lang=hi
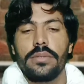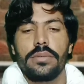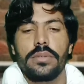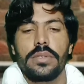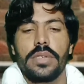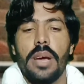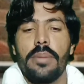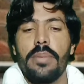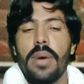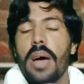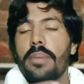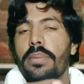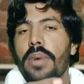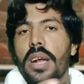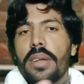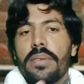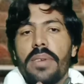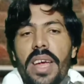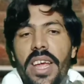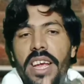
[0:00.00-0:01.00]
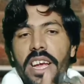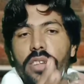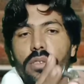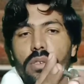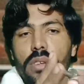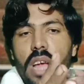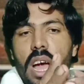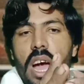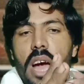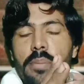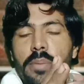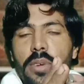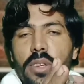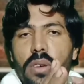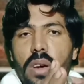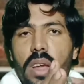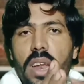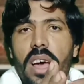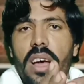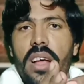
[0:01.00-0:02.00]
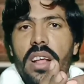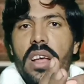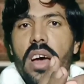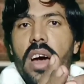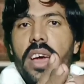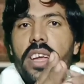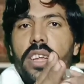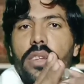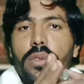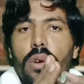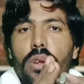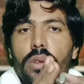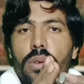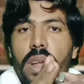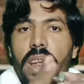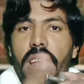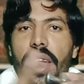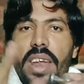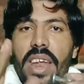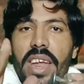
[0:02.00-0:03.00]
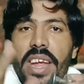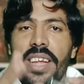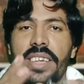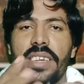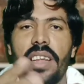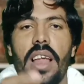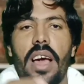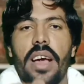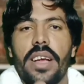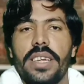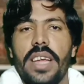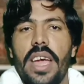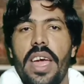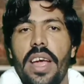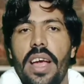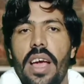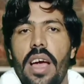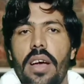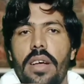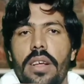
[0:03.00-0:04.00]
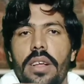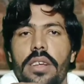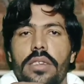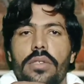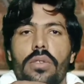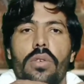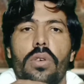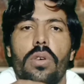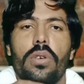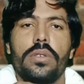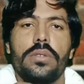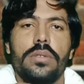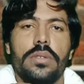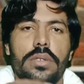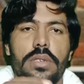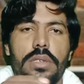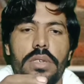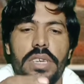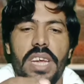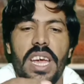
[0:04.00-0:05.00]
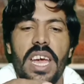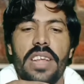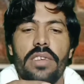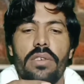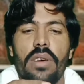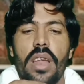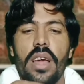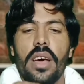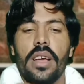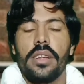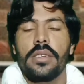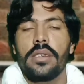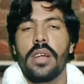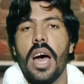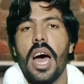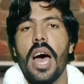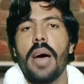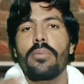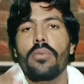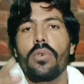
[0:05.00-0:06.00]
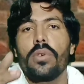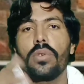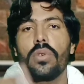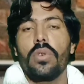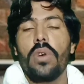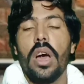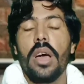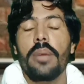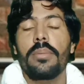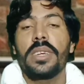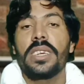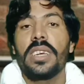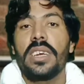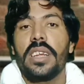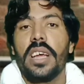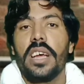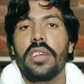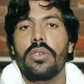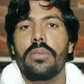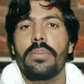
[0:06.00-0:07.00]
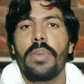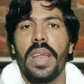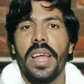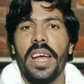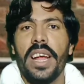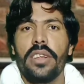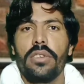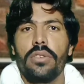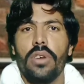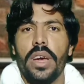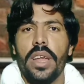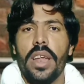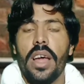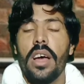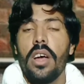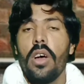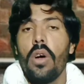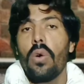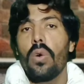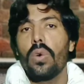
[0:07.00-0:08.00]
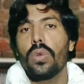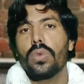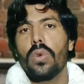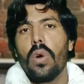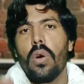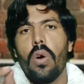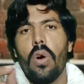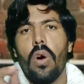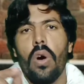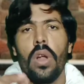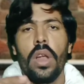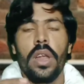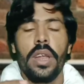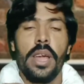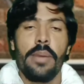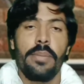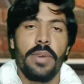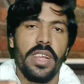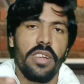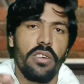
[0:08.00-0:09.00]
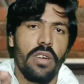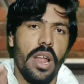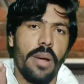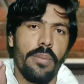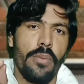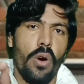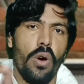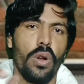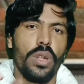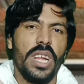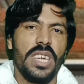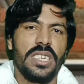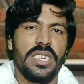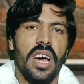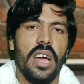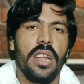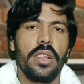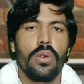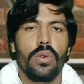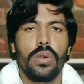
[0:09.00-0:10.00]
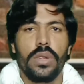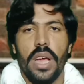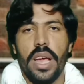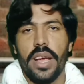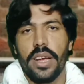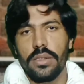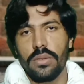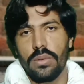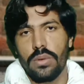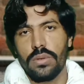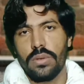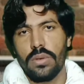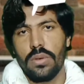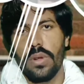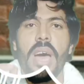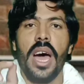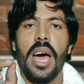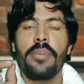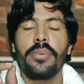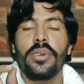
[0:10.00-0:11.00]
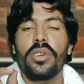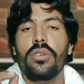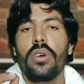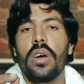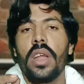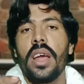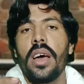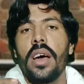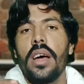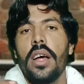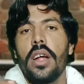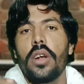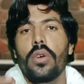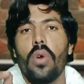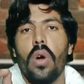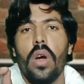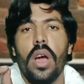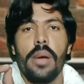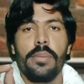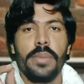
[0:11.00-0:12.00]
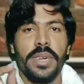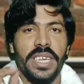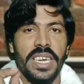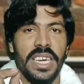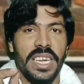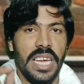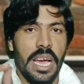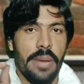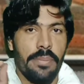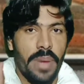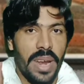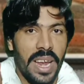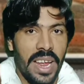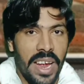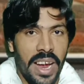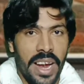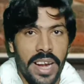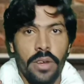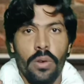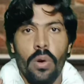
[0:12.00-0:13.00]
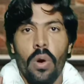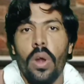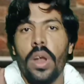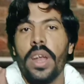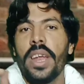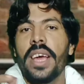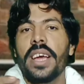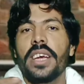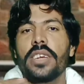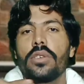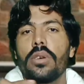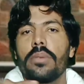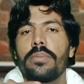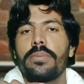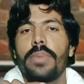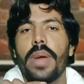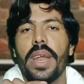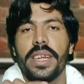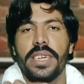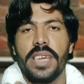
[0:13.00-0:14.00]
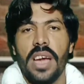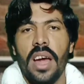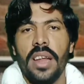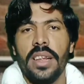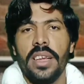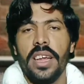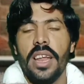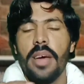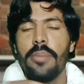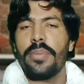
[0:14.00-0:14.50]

जब आप कटवाएंगे तो यहाँ पे जो है ना इसको जो है ना रेंच लग जाएगा तो ये जो है ना आपको टोका मशीन का जो ब्लेड जो है ना उसको खोलने में जो है ना बहुत आसानी हो जाएगी दोस्तों अब आपकी जो है ना टोका मशीन के ब्लेड खोलने की जो परेशानी है ना